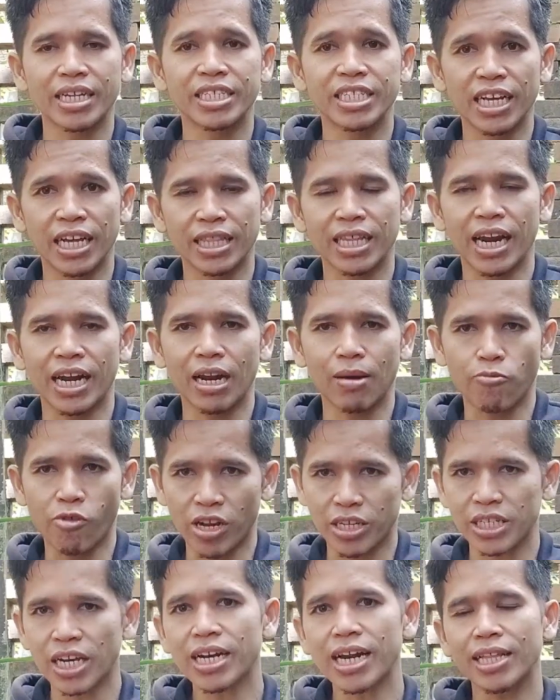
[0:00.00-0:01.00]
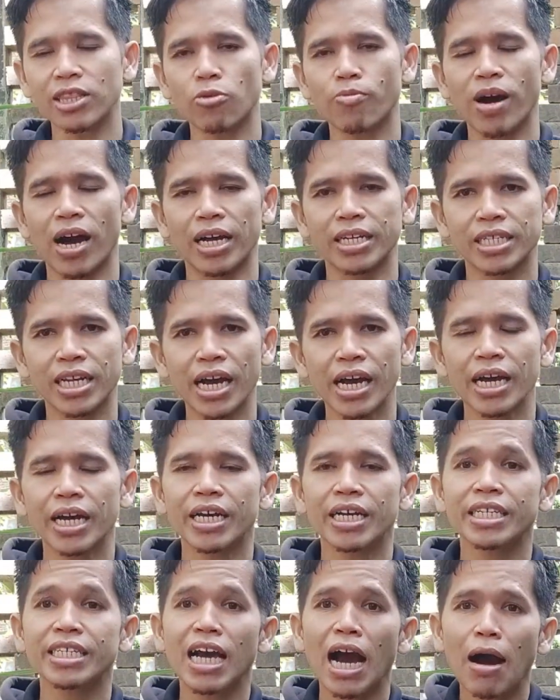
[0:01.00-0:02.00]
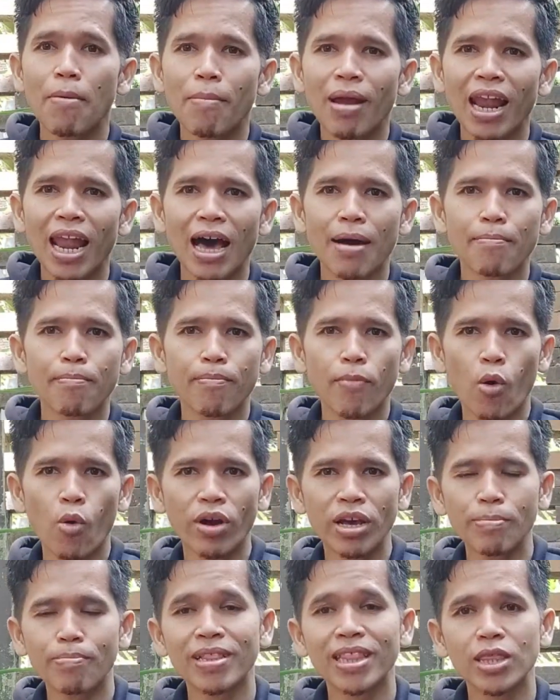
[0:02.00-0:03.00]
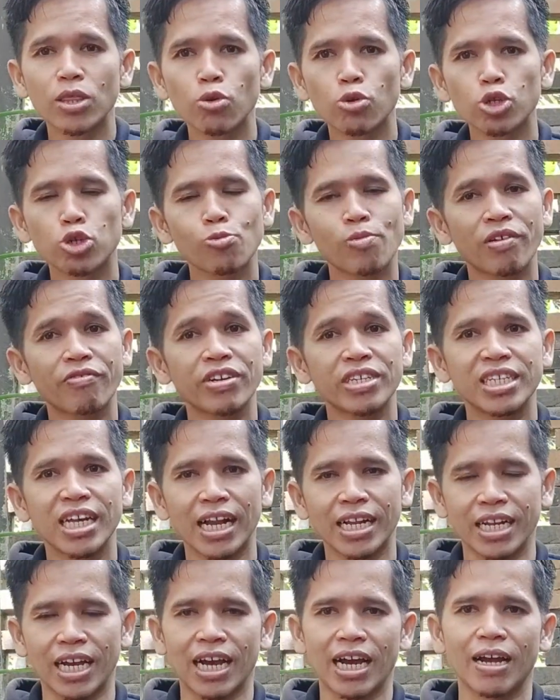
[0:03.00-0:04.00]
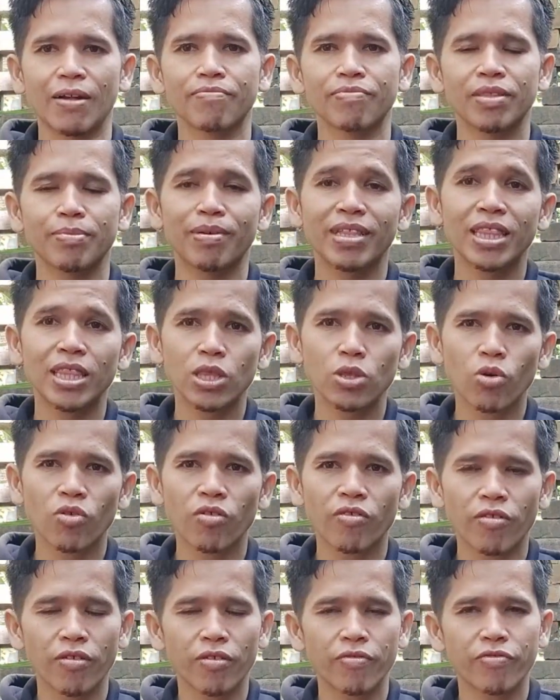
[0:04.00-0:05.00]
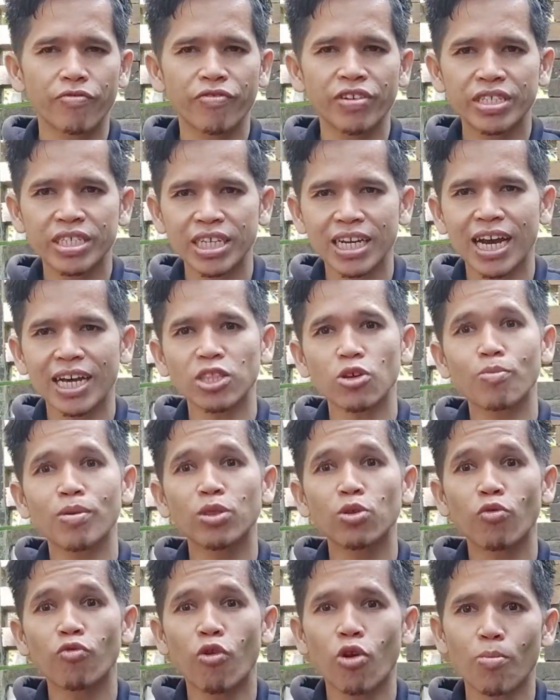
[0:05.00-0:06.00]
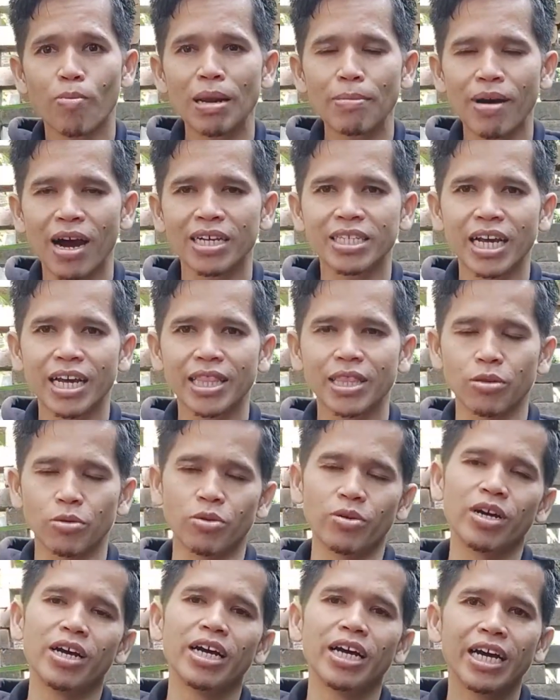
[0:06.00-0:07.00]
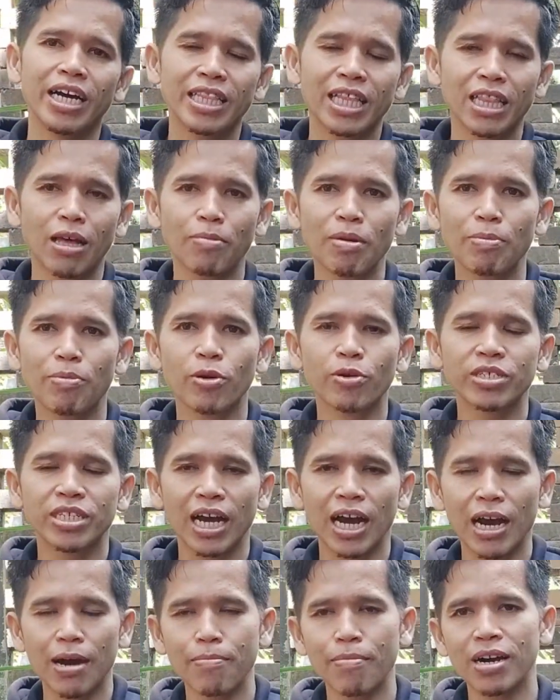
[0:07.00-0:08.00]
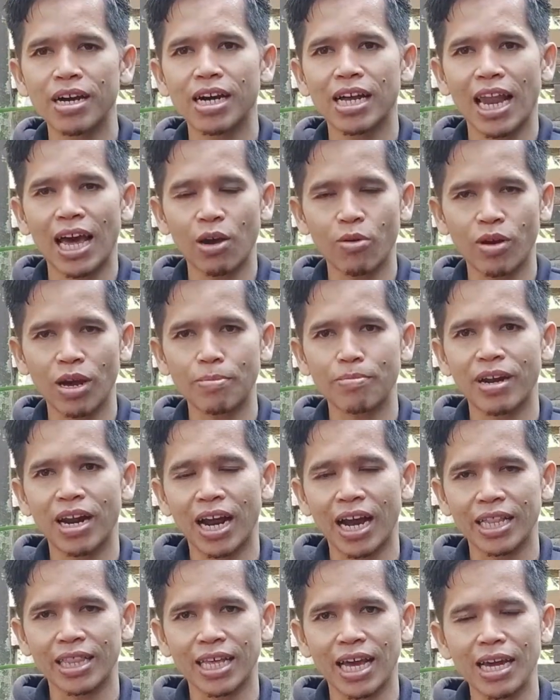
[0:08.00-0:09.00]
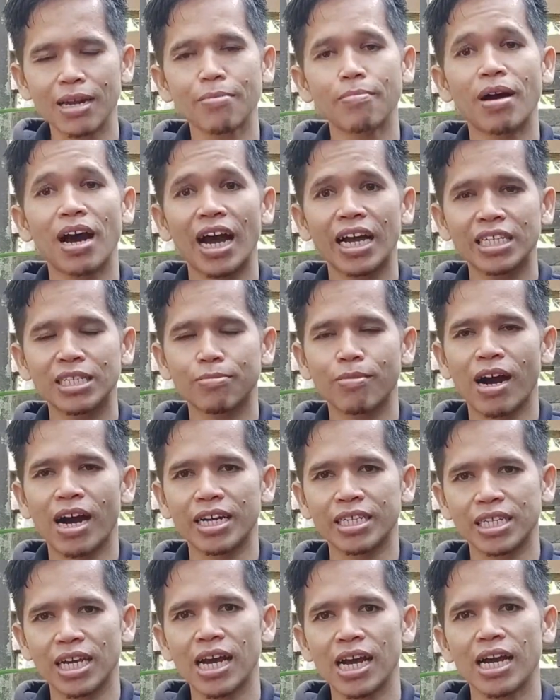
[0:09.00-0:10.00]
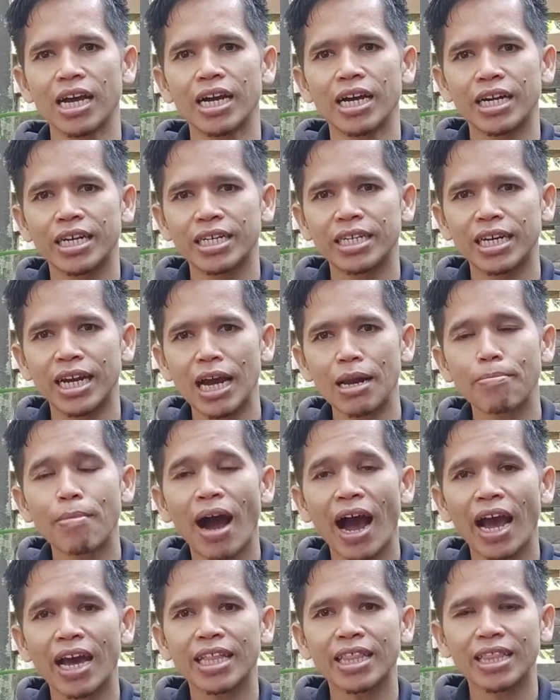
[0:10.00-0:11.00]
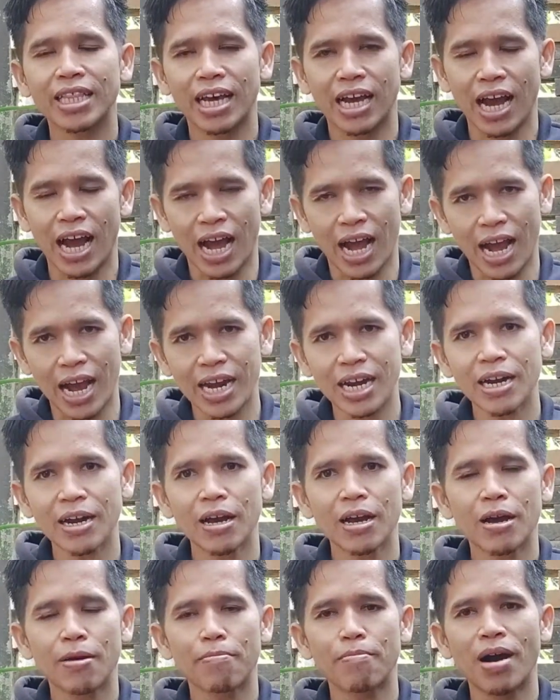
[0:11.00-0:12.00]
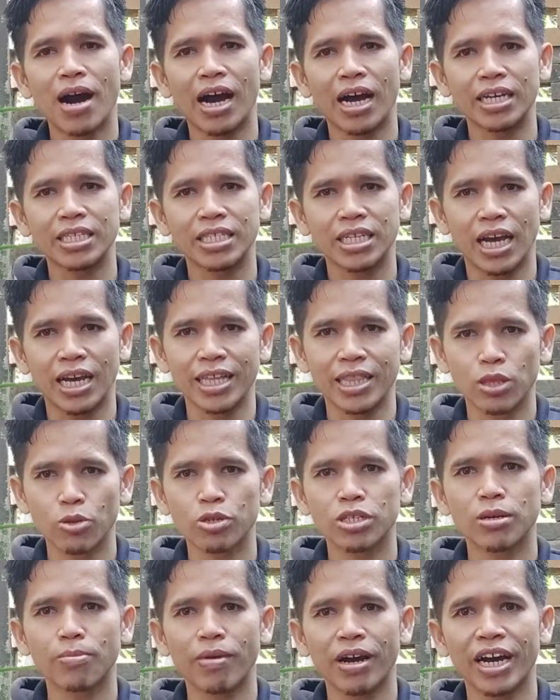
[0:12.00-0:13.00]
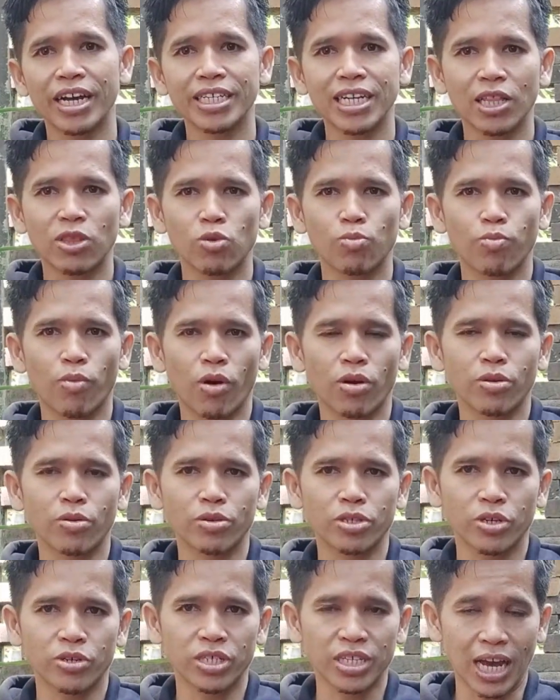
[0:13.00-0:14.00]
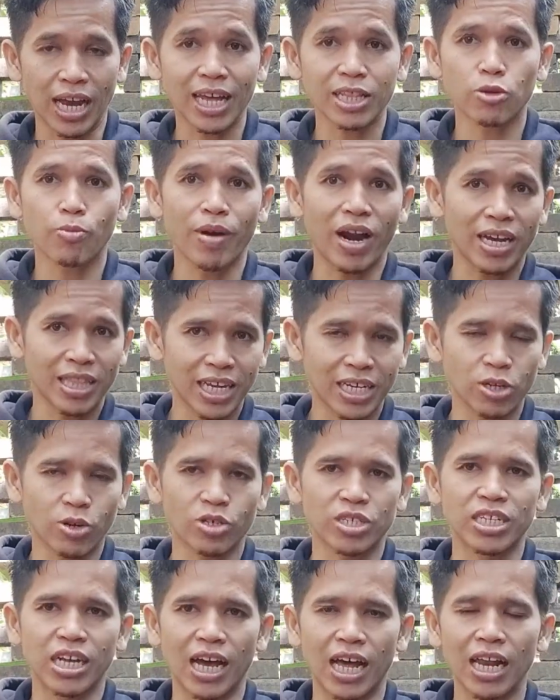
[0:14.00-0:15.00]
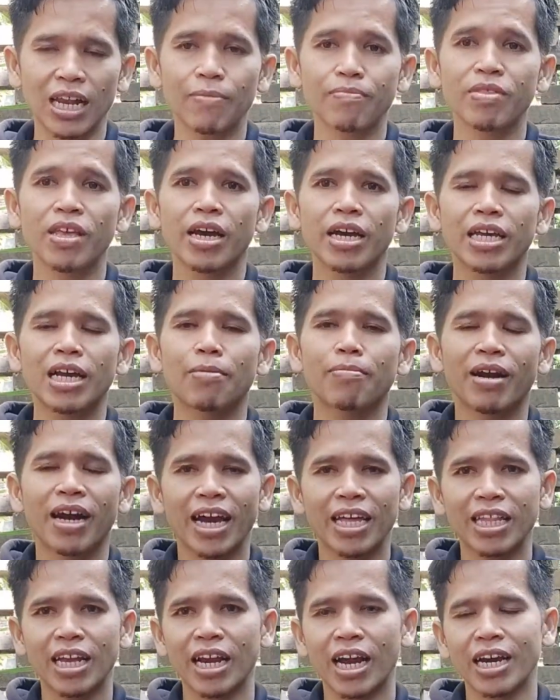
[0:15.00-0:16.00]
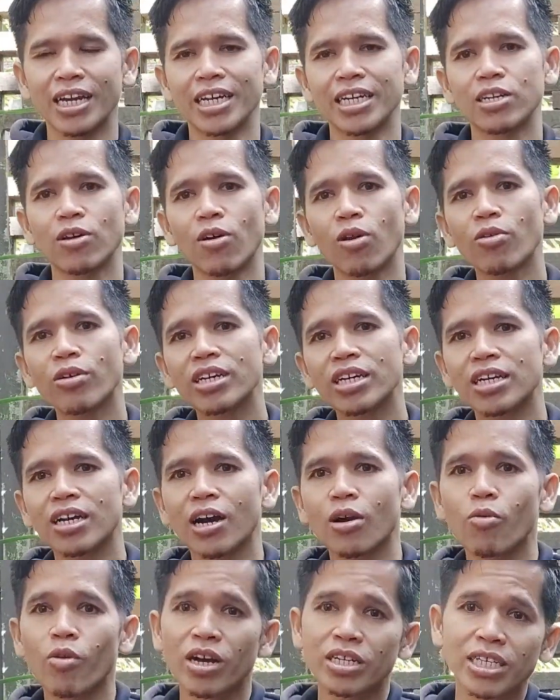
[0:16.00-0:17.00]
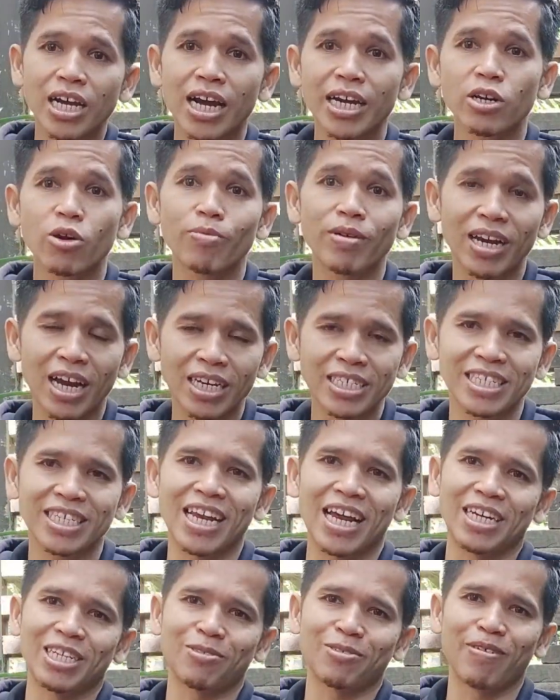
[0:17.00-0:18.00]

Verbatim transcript: kajian terhadap wacana atau bahasa yang melampaui bentuk superficialnya, bentuk fisik atau bentuk formal bahasa itu, tetapi berusaha melakukan pendekatan mengkaji bahasa dengan mengaitkan bahasa itu sebagai satu produk sosial atau praktik sosial yang berkaitan dengan ideologi, kekuasaan, dominasi, dan